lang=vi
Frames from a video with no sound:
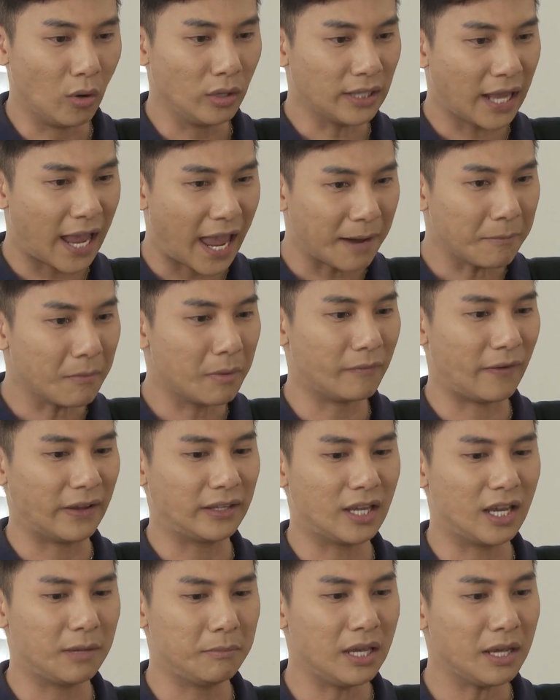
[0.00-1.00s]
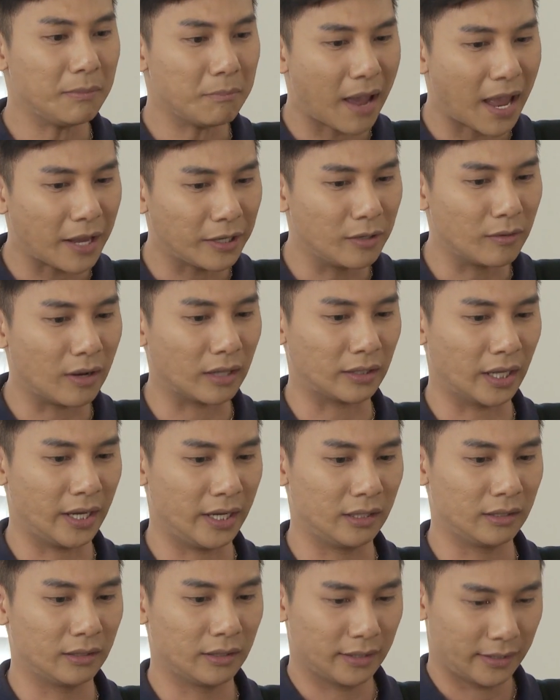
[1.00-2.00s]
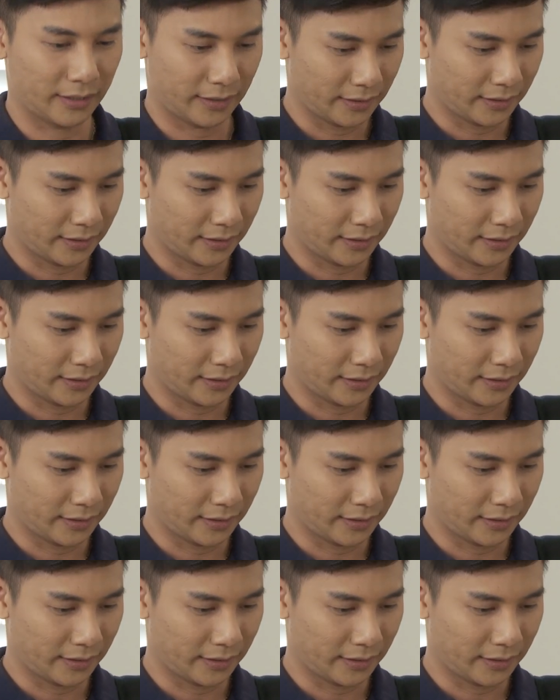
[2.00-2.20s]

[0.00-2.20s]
Mỗi tháng là mình phải chi biết bao nhiêu là tiền